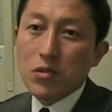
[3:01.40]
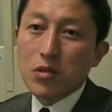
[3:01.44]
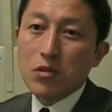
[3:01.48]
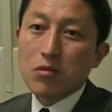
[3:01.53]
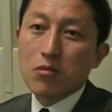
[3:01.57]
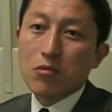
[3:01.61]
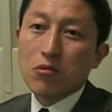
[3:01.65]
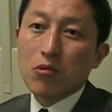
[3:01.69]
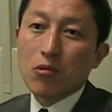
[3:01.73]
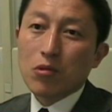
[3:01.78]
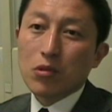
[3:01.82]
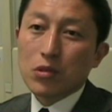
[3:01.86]
民
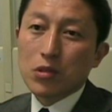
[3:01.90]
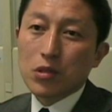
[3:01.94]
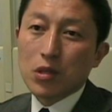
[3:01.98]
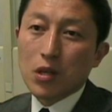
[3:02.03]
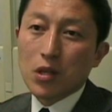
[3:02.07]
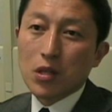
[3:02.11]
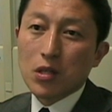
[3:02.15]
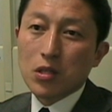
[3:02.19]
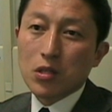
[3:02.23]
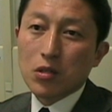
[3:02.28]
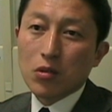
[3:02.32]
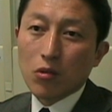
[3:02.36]
党
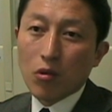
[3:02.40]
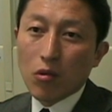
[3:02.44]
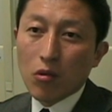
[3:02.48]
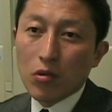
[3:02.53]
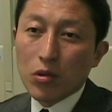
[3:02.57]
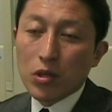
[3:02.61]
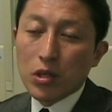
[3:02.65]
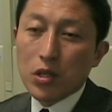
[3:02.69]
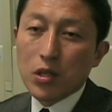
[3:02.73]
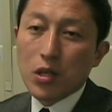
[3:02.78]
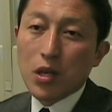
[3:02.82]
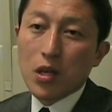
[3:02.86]
政治
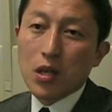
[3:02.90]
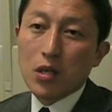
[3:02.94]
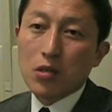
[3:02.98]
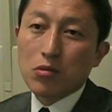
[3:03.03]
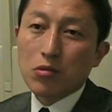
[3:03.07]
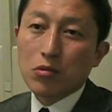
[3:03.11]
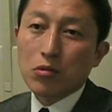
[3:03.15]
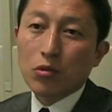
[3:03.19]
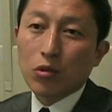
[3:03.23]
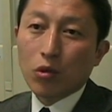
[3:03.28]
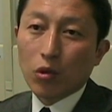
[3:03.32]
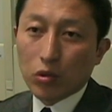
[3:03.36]
を否定
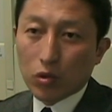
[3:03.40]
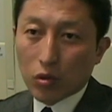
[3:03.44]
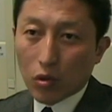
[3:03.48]
するこ